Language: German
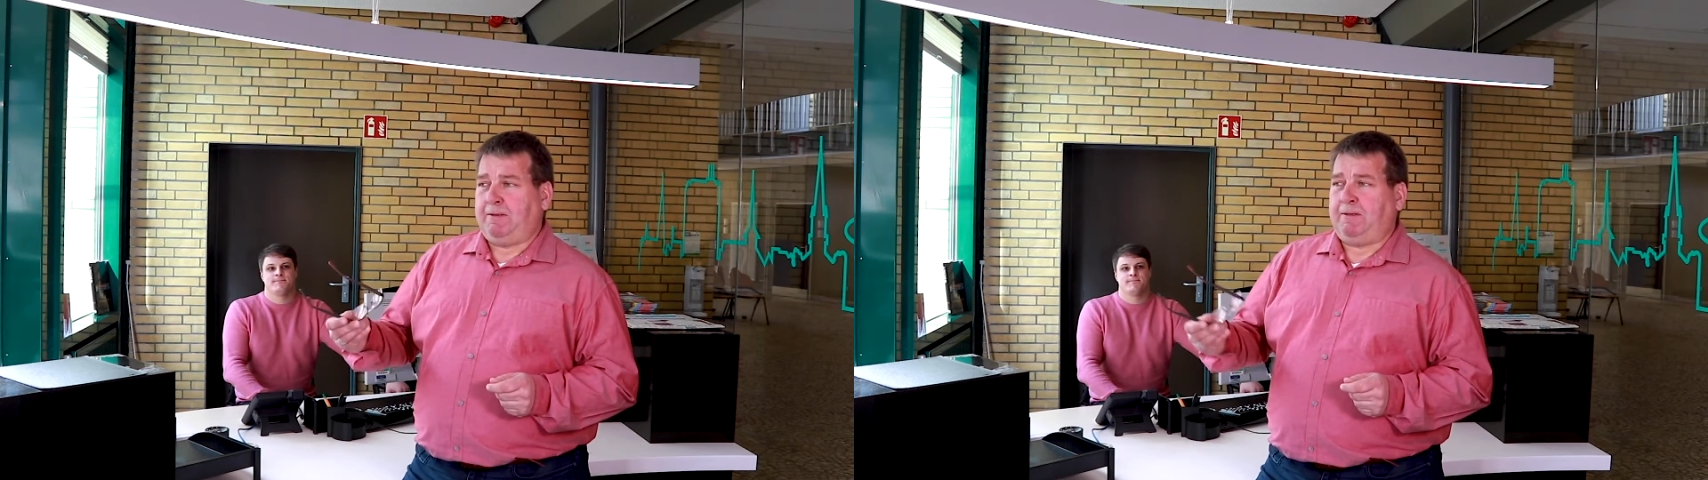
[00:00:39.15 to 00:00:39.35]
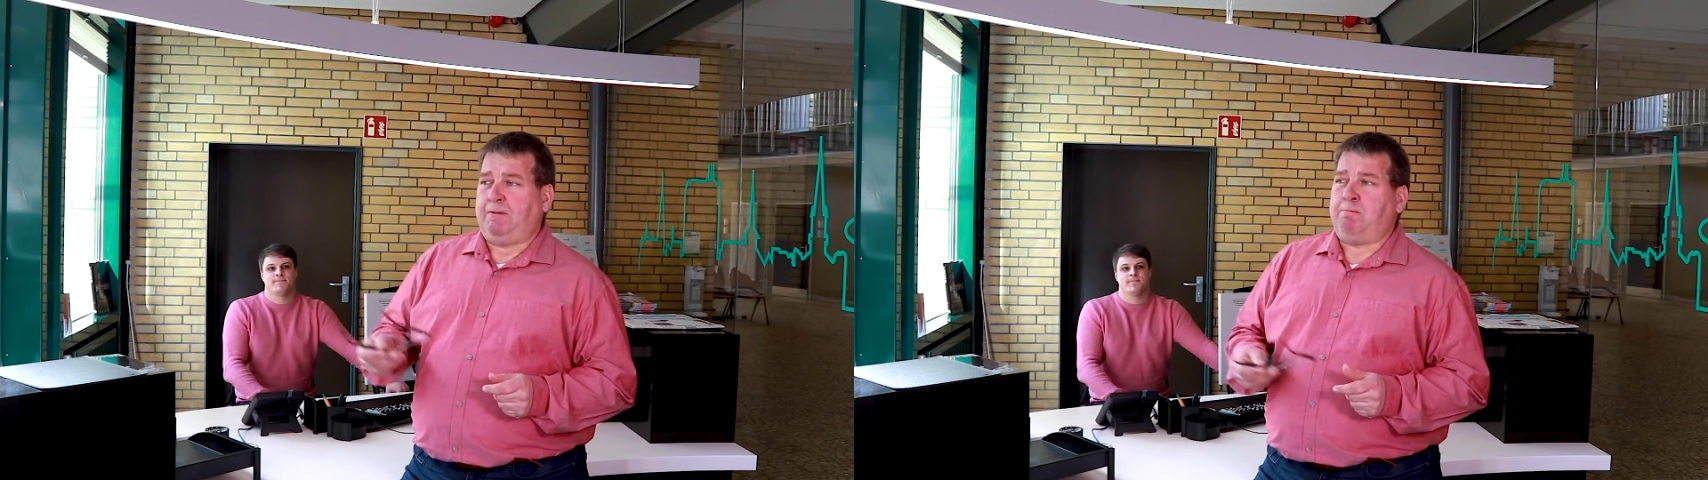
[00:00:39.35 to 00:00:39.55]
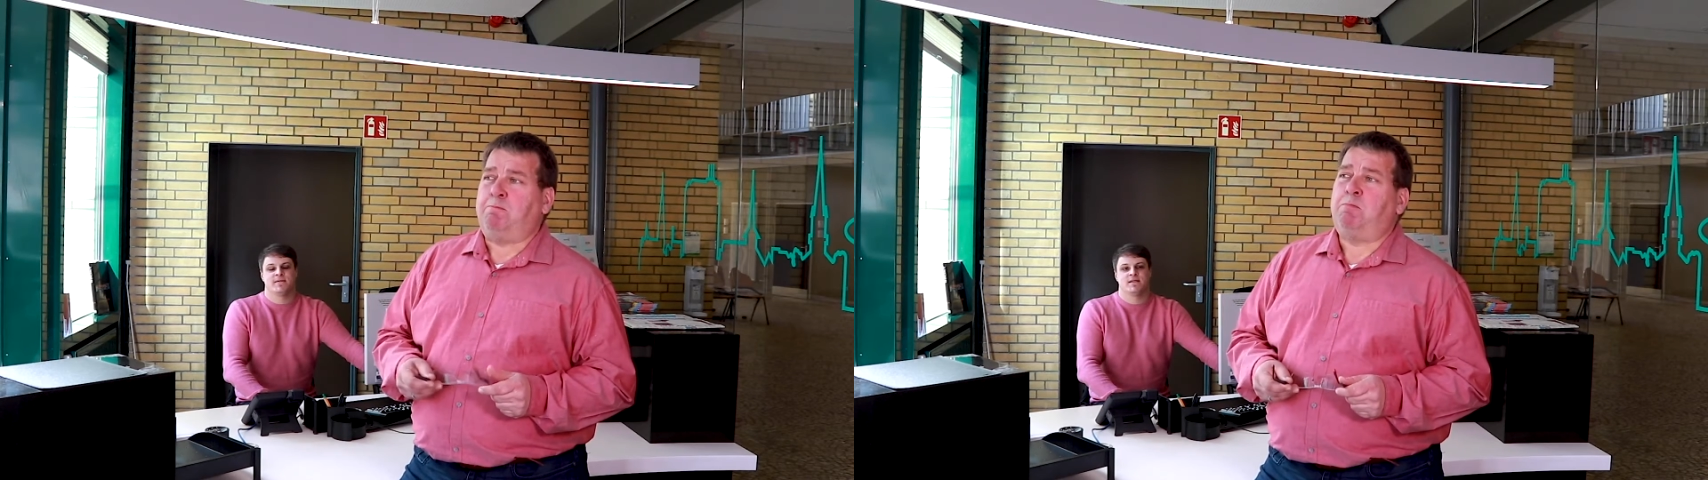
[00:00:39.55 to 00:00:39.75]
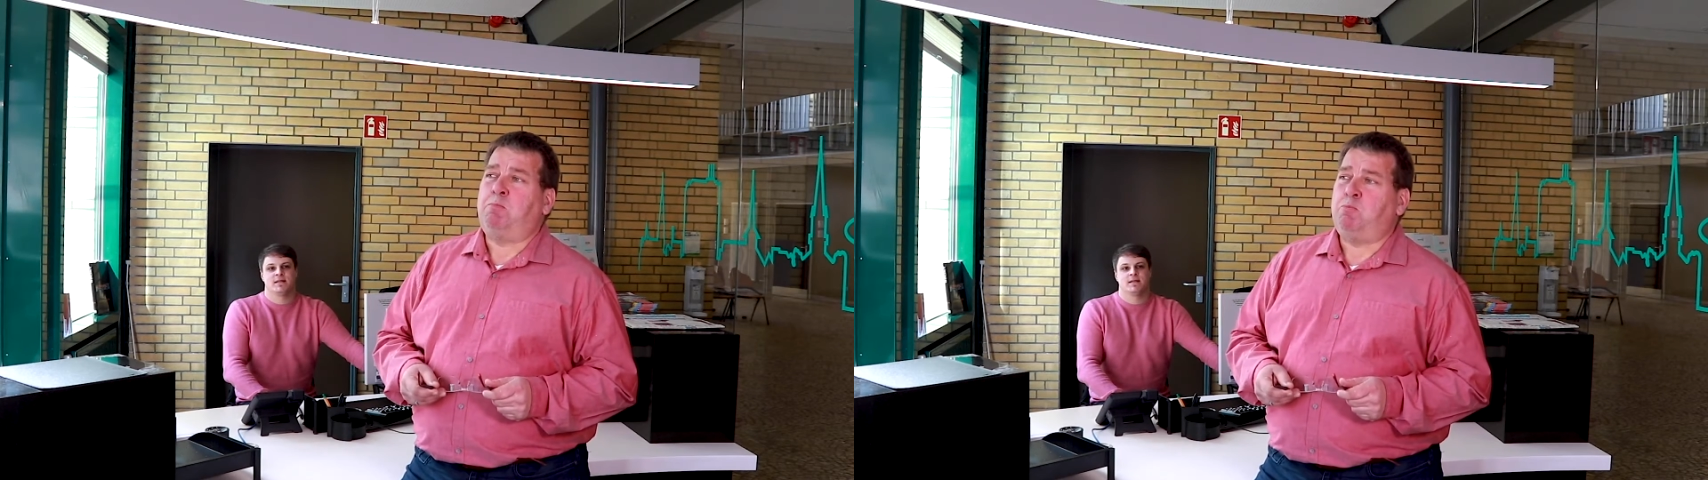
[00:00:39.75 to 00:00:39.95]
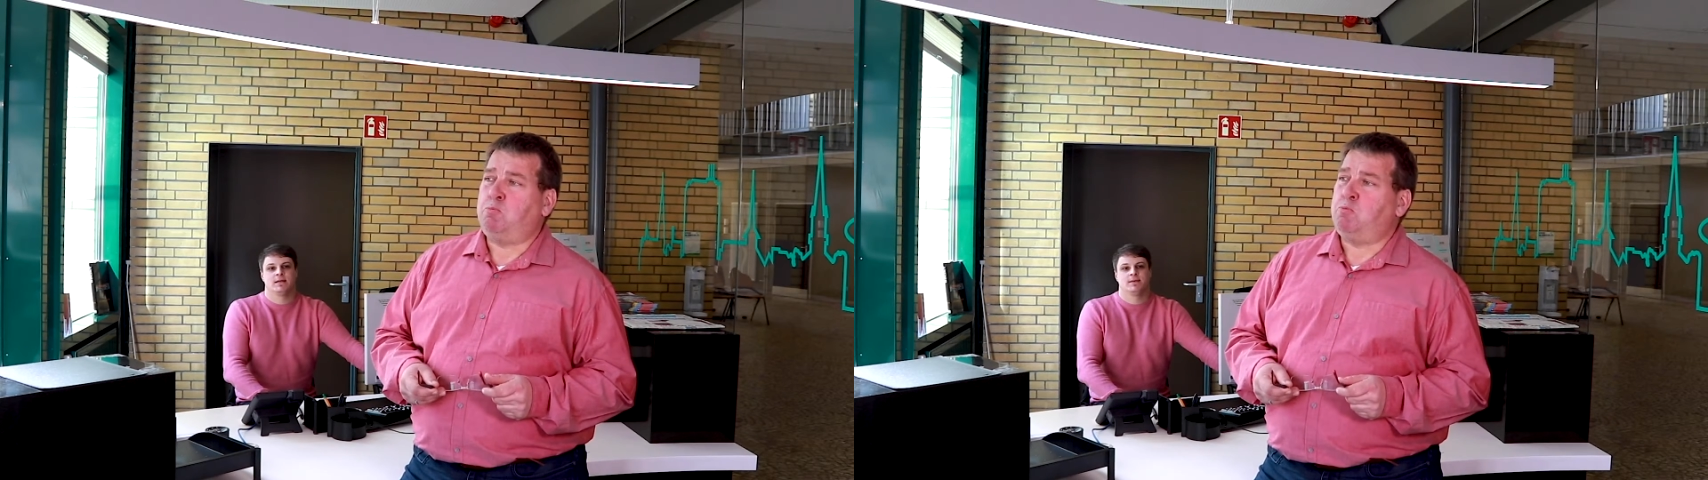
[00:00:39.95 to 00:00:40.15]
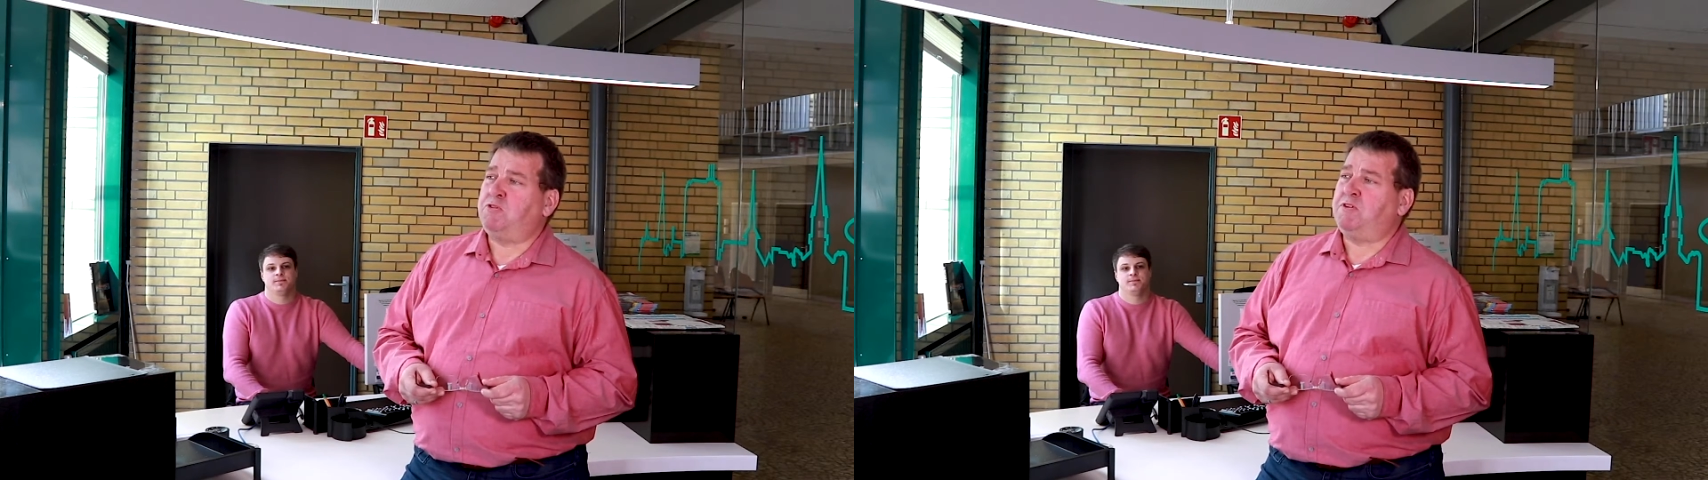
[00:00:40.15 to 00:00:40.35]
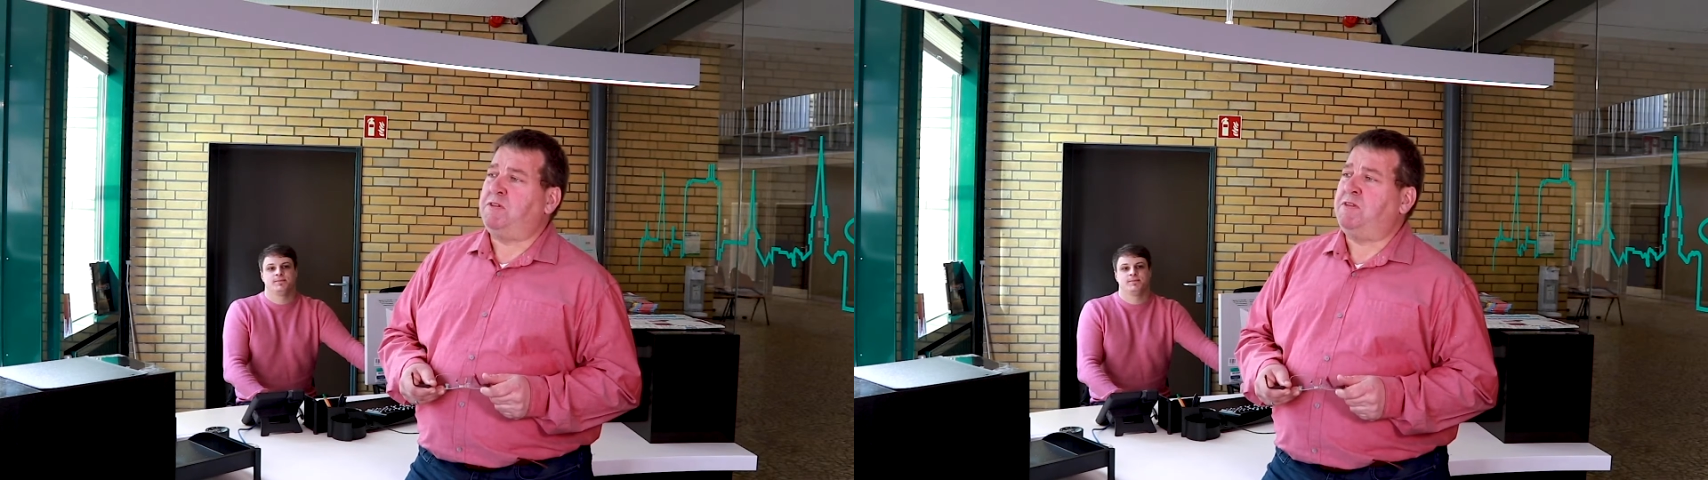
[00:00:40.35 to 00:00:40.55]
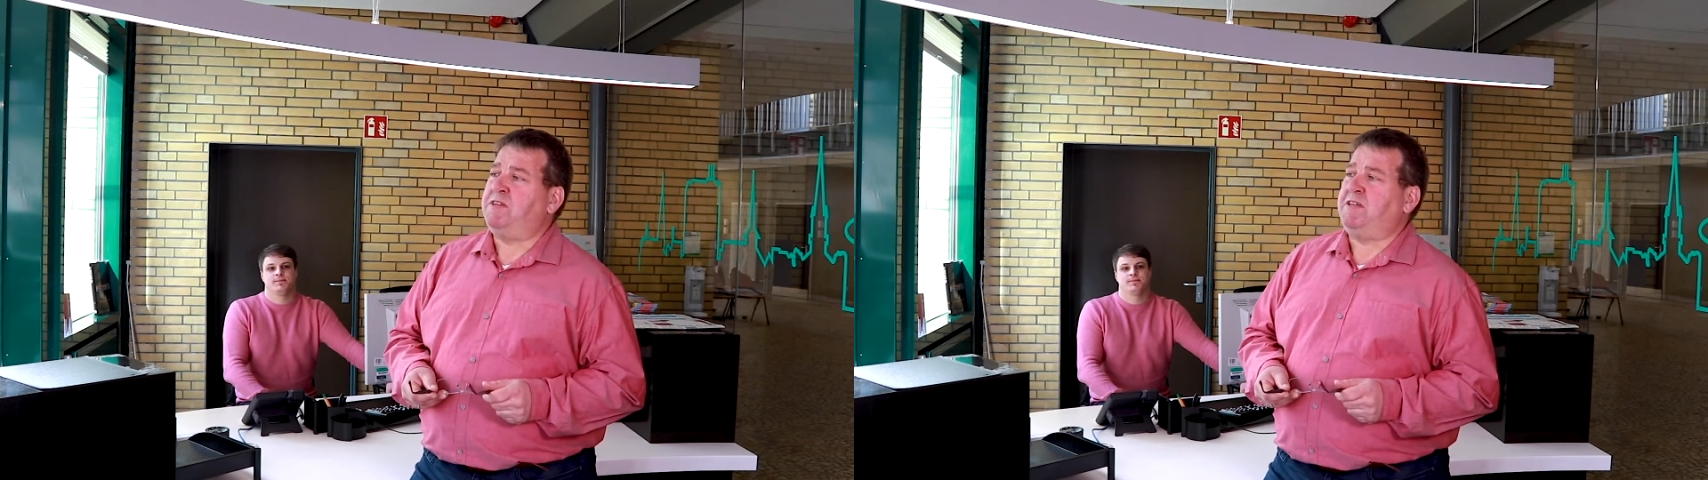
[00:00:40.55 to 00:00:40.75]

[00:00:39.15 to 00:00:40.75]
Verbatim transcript: ähm, müssen